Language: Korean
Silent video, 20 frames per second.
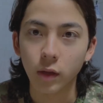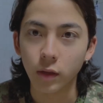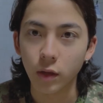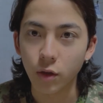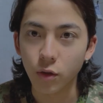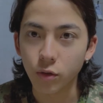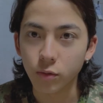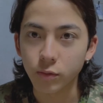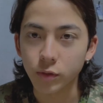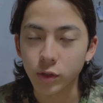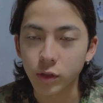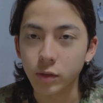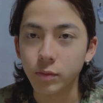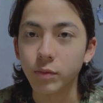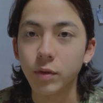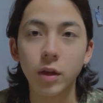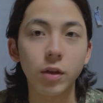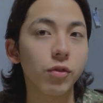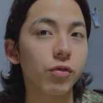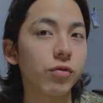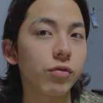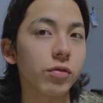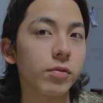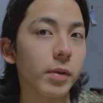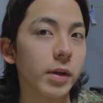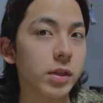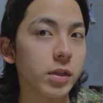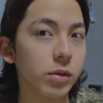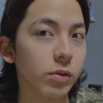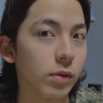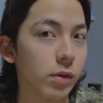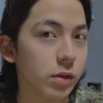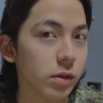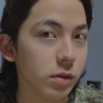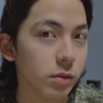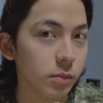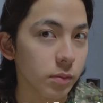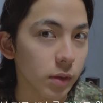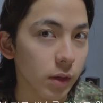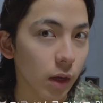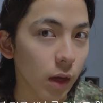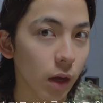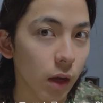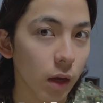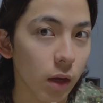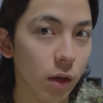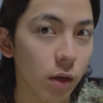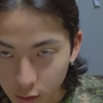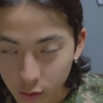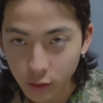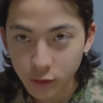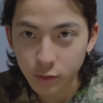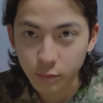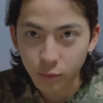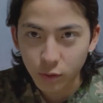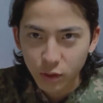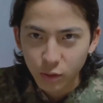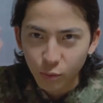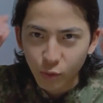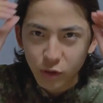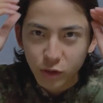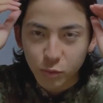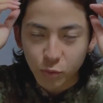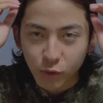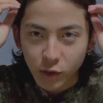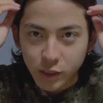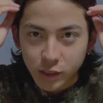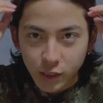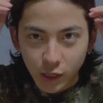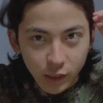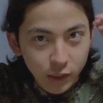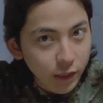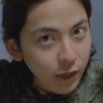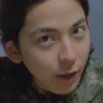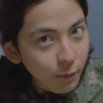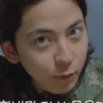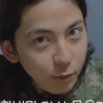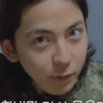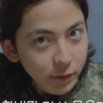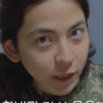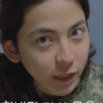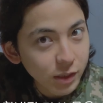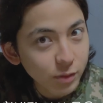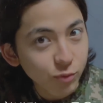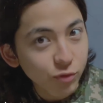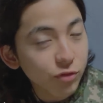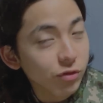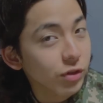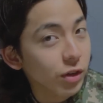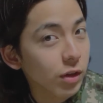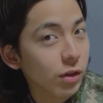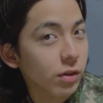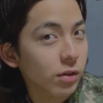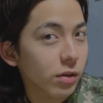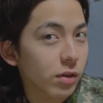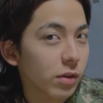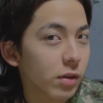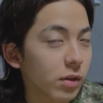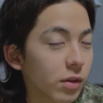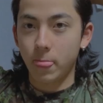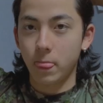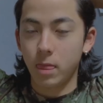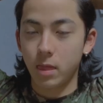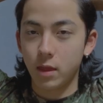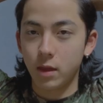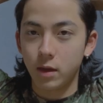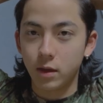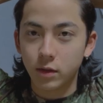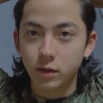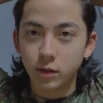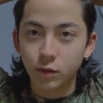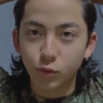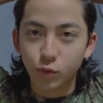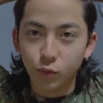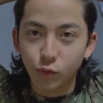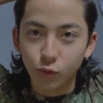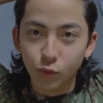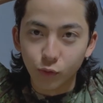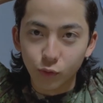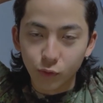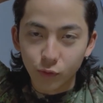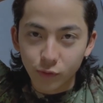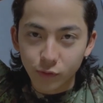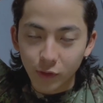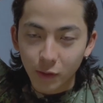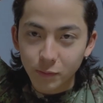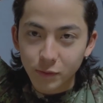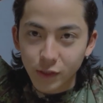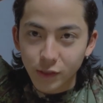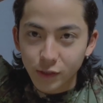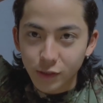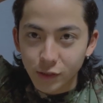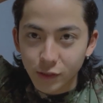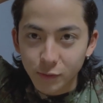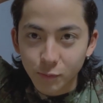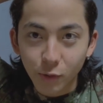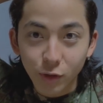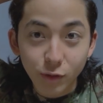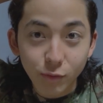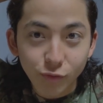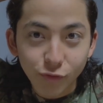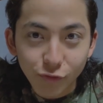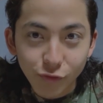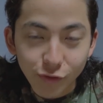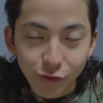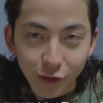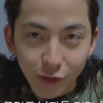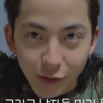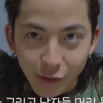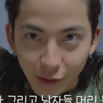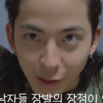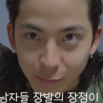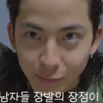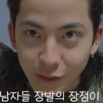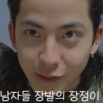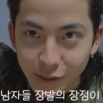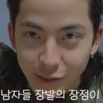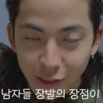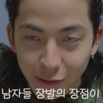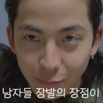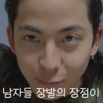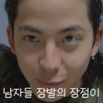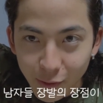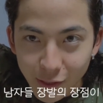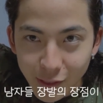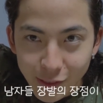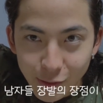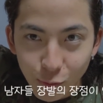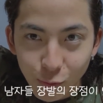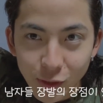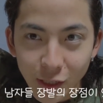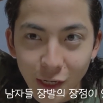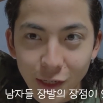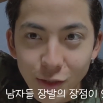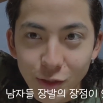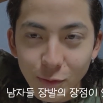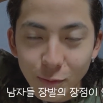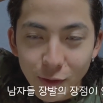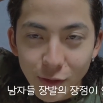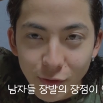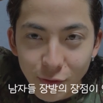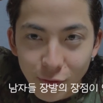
네, 여러분 지금 세수를 마치고 왔습니다. 일단 지금 머리 모양이 뭔가 이상하니까 한 번만 다시 묶을게요. 아 그리고 남자들 머리 묶을 때 남자들 장발에 또 장점이